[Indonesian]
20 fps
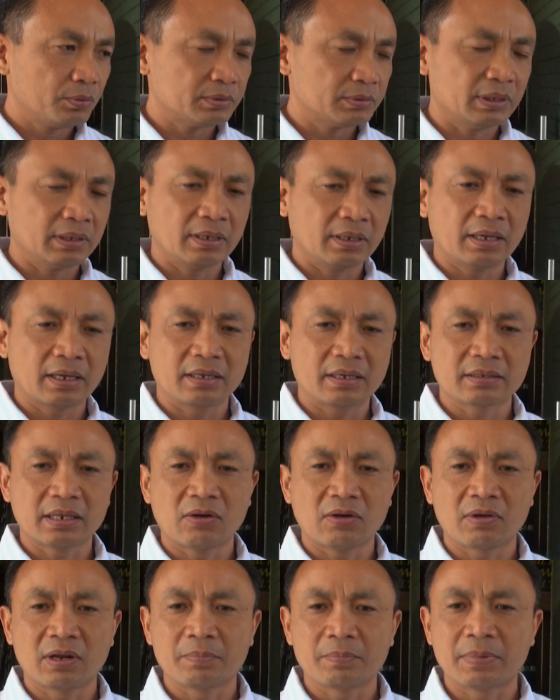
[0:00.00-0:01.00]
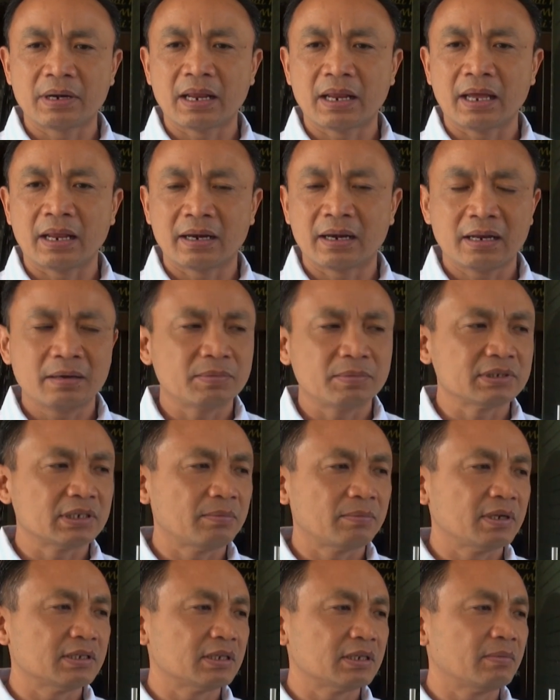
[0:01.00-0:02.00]
Sehingga kita lakukan penahanan
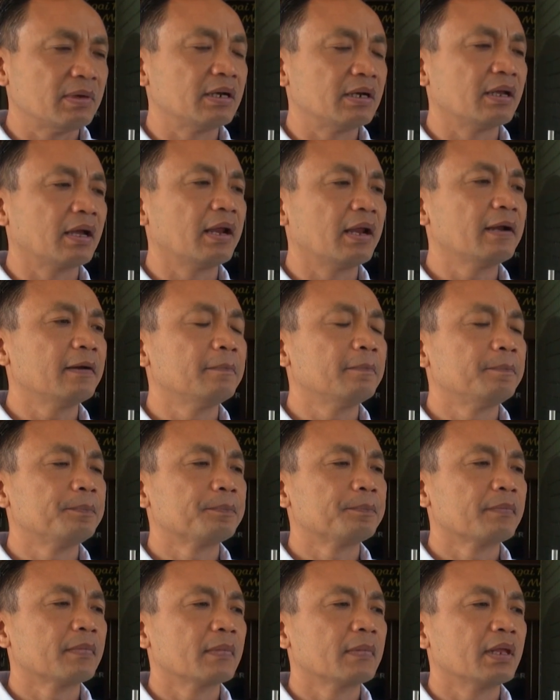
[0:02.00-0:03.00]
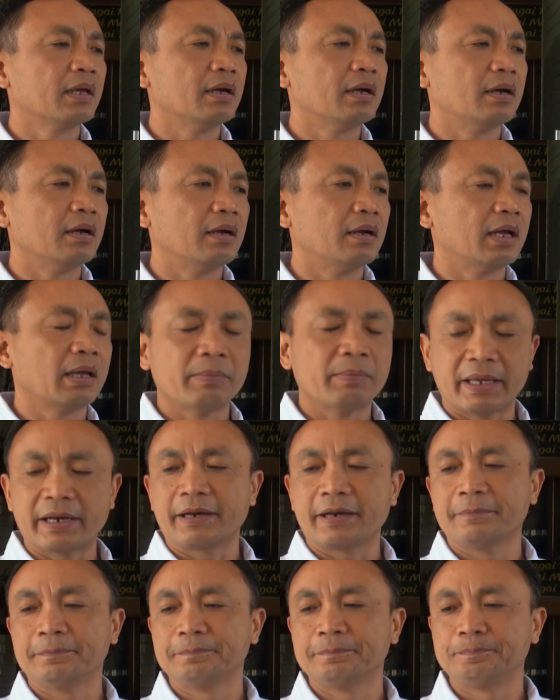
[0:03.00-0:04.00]
bersama-sama dengan uh,
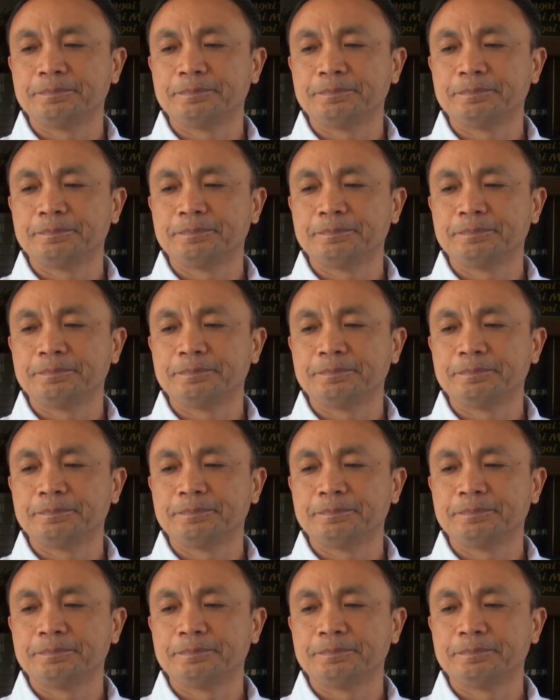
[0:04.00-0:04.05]
MR.